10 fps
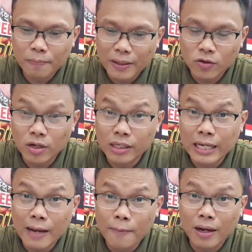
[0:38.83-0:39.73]
Pero ang
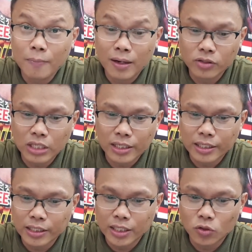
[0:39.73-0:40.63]
inaabang-abang ko talaga
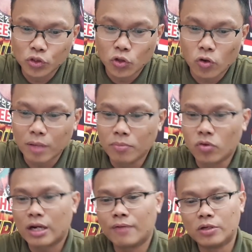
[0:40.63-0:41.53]
dito,
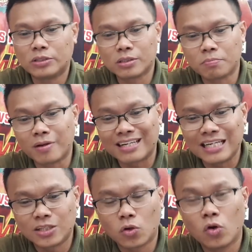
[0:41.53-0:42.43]
Shokimura versus
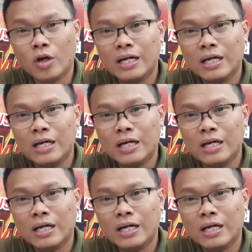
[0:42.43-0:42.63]
Merlito